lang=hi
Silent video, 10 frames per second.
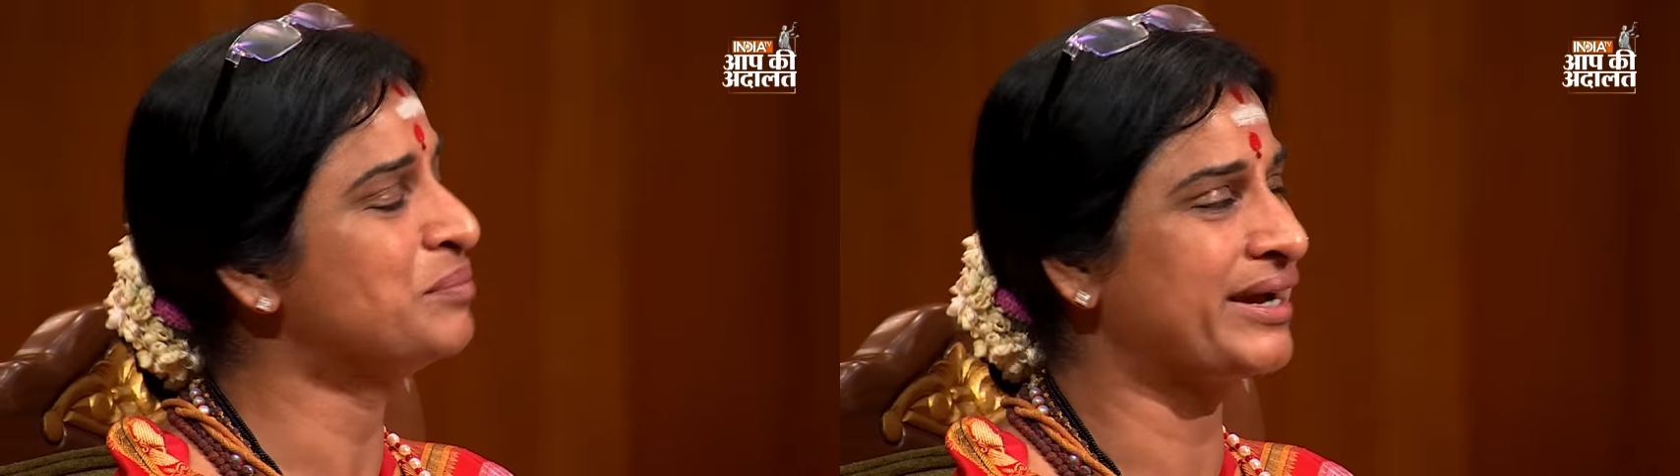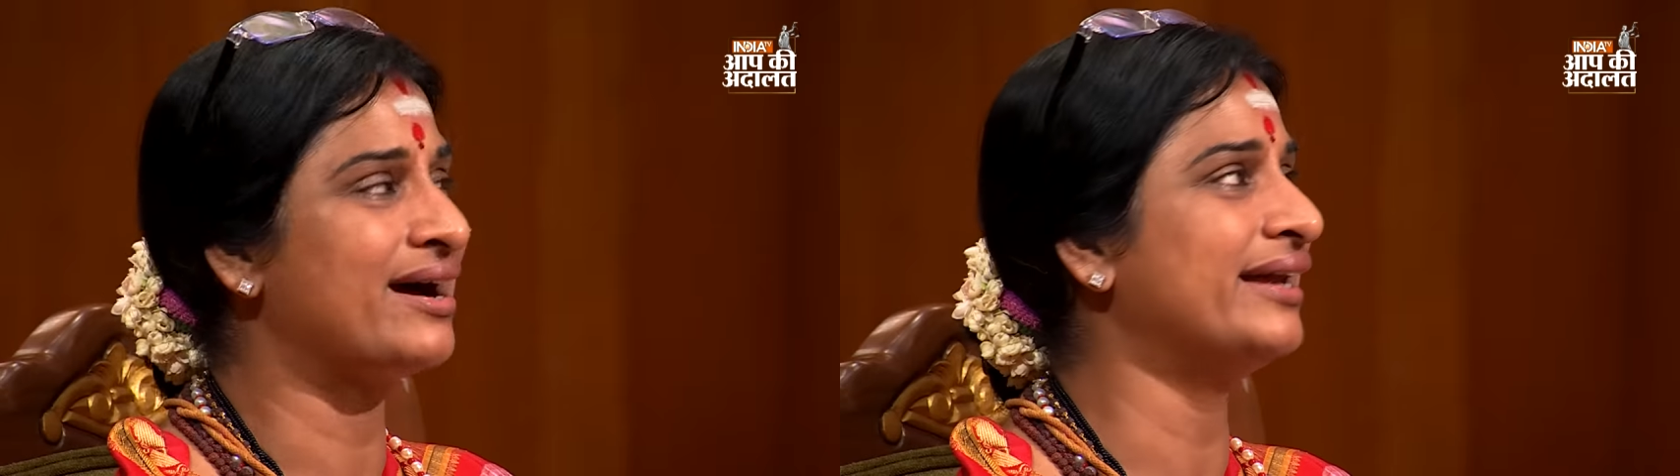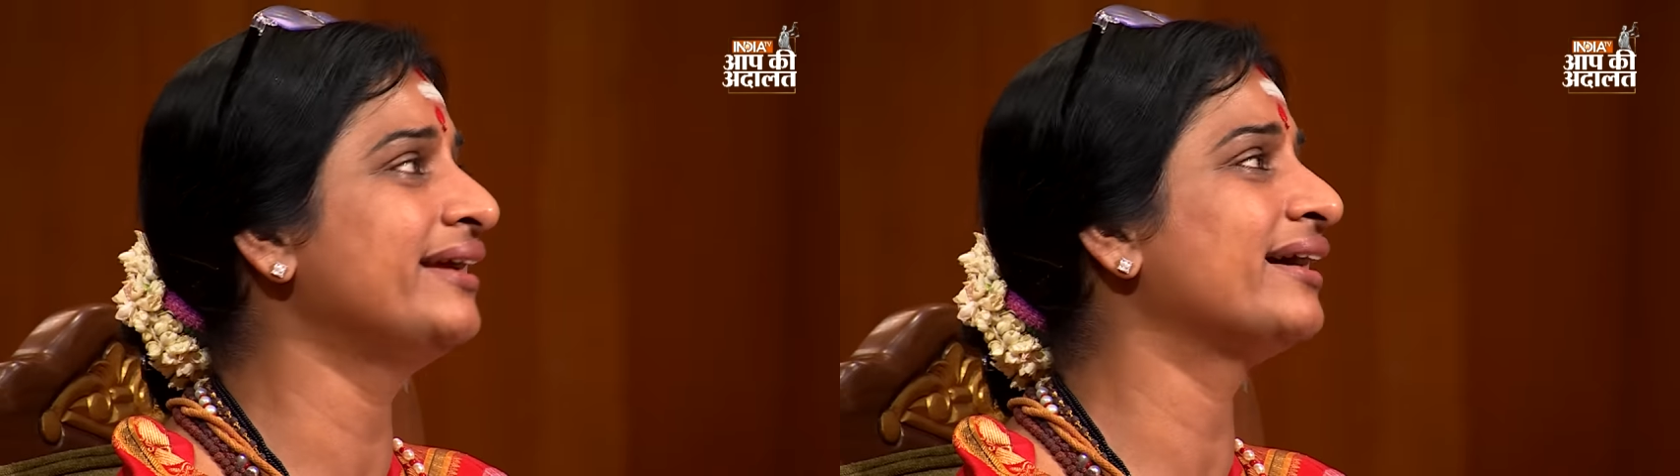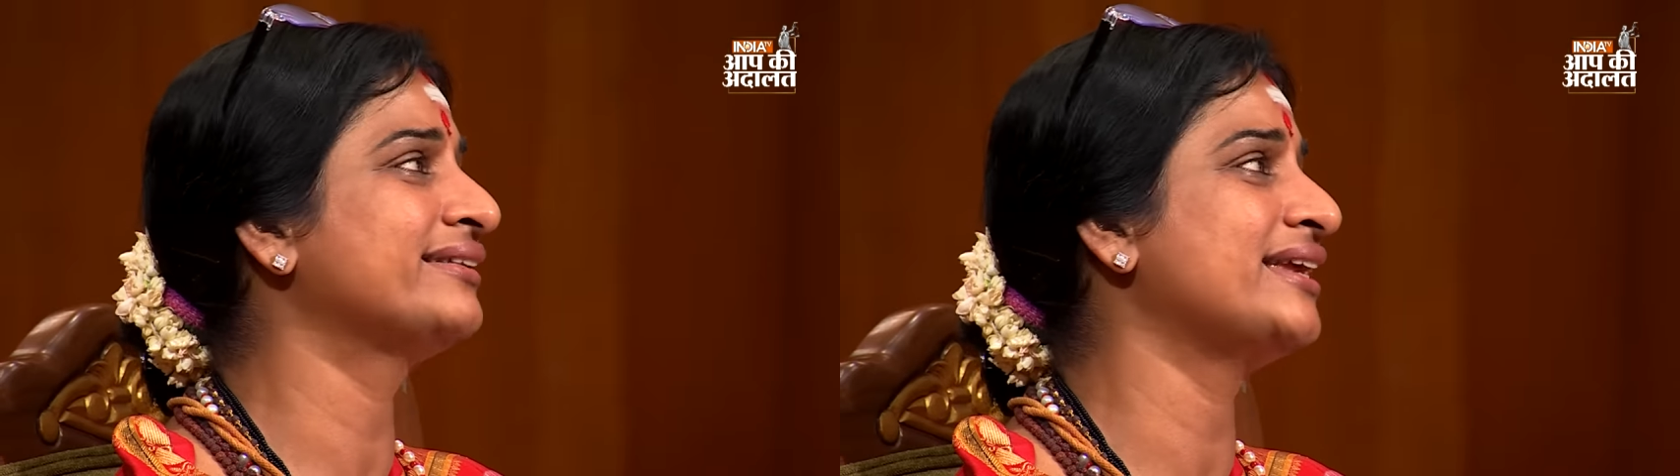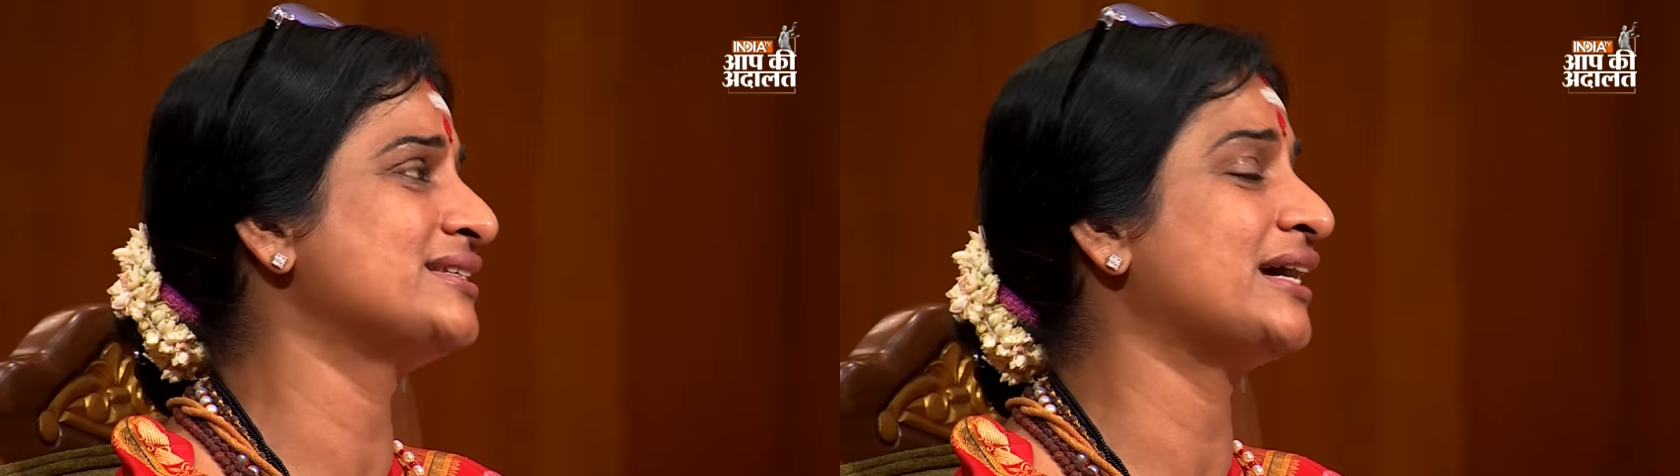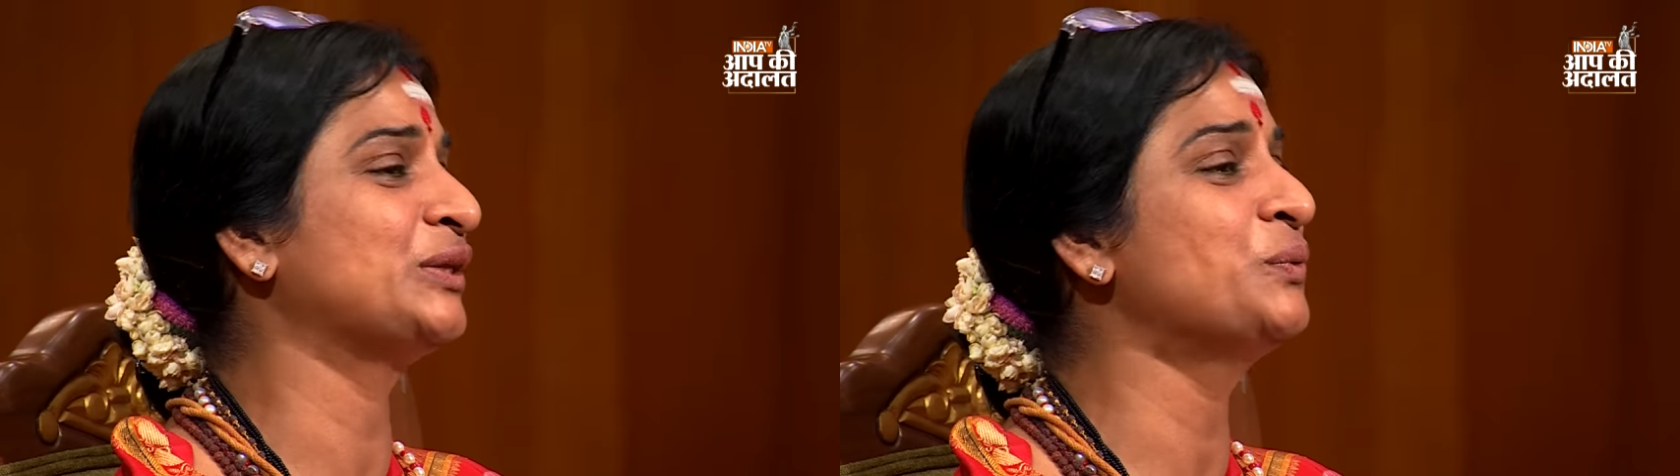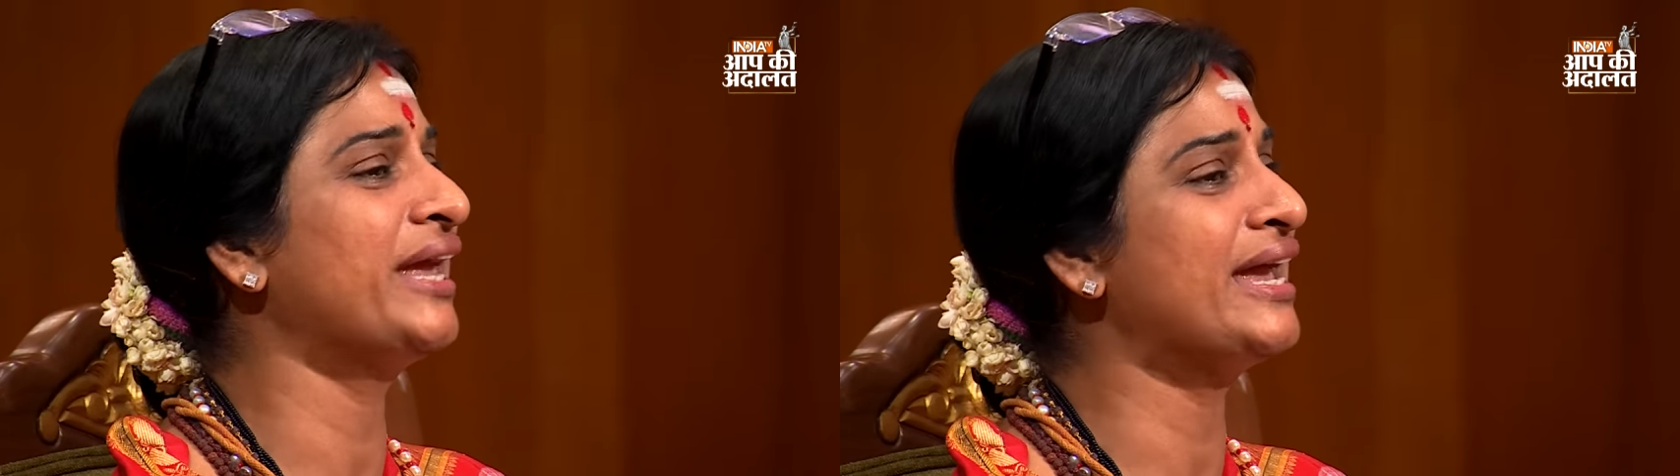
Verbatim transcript: मैं खाली हाथ नहीं जाती हूँ